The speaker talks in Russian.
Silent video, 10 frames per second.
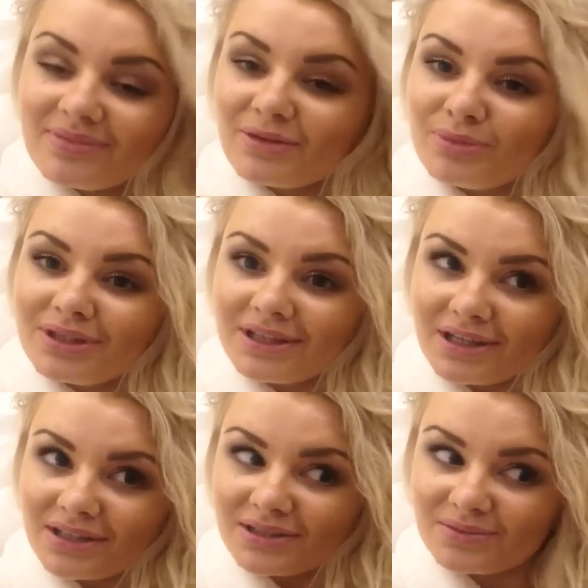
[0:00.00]

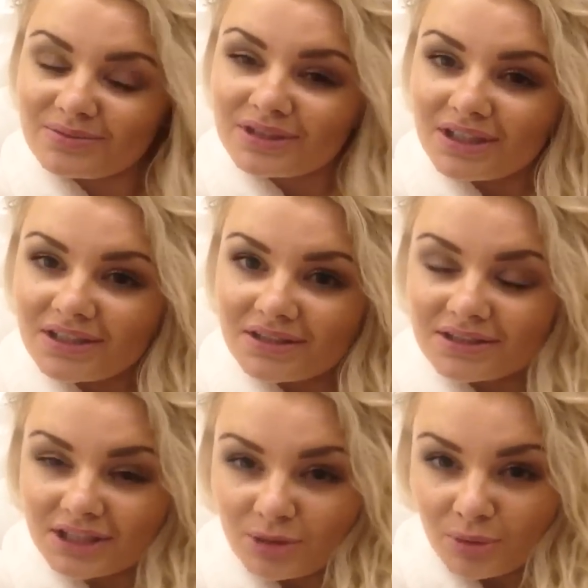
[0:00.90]
было,
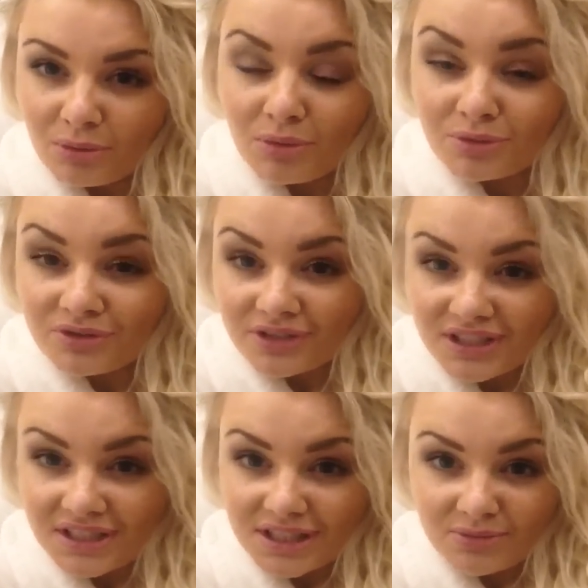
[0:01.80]
не знаю, по-моему,
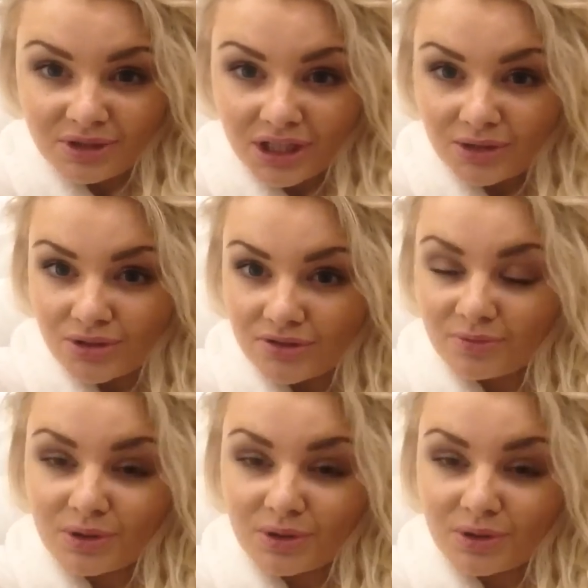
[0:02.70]
27 градусов,